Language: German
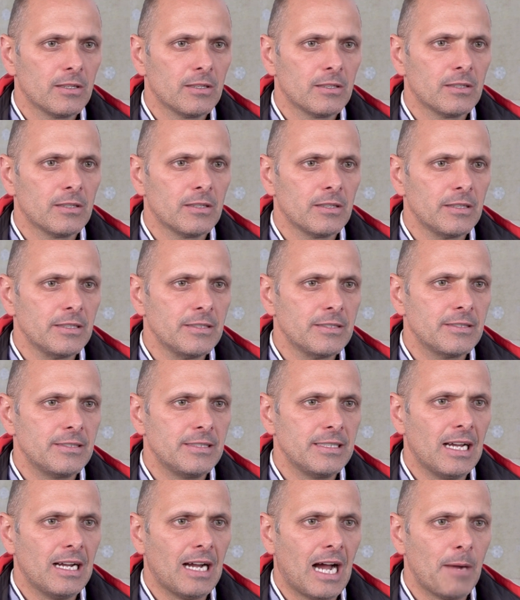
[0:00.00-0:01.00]
äh, ist
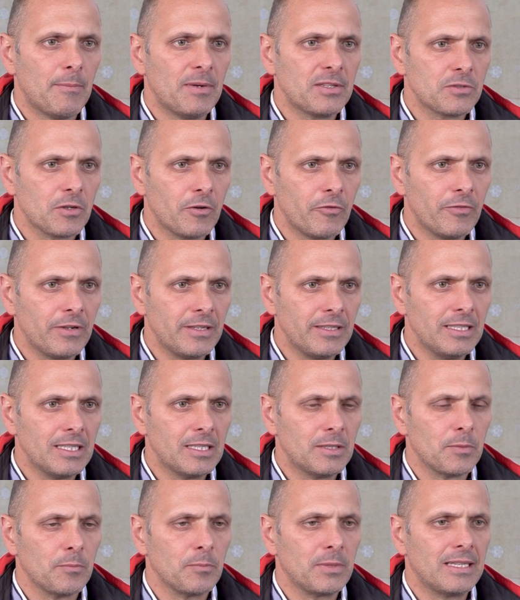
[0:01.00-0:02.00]
sehr
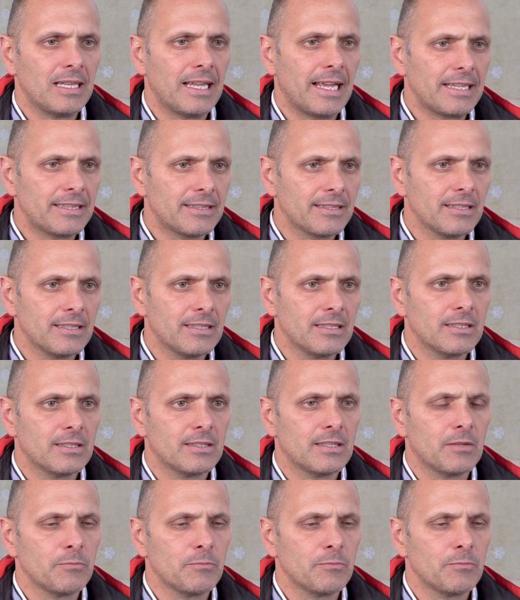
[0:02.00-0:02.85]
arbeitsaufwendig mit Leitern,